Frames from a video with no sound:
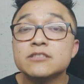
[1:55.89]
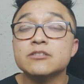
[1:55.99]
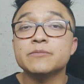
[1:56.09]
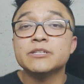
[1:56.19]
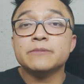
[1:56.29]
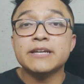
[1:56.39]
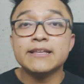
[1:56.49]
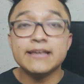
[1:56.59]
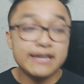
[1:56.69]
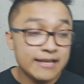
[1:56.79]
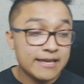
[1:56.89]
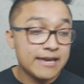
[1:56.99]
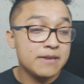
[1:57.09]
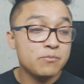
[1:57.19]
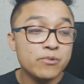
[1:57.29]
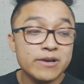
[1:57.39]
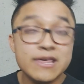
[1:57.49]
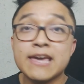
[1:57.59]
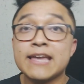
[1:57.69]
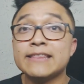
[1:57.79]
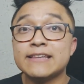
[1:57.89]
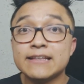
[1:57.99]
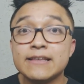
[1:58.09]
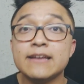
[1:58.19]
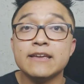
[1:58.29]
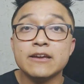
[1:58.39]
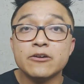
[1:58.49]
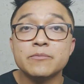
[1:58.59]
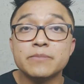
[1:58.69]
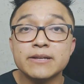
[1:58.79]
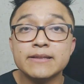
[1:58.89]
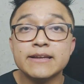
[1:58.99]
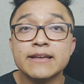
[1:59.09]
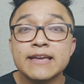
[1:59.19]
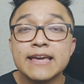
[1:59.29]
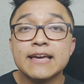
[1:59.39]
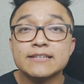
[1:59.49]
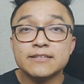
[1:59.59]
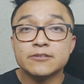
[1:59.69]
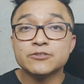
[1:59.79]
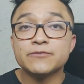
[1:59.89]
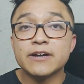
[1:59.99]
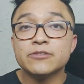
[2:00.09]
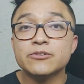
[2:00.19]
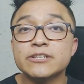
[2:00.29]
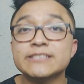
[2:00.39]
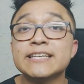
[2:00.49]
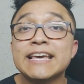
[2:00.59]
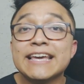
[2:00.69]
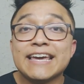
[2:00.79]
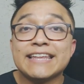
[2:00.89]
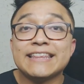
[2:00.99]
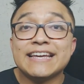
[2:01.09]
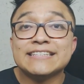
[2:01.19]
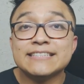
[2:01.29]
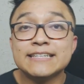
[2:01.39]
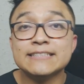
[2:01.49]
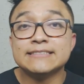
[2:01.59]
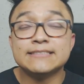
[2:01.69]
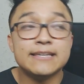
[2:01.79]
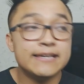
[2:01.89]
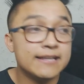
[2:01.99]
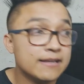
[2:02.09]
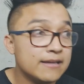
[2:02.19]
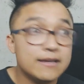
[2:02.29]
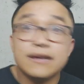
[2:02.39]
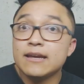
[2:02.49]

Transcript: sino más bien el que puede entender y comprender que hay ciertos factores que te hacen ser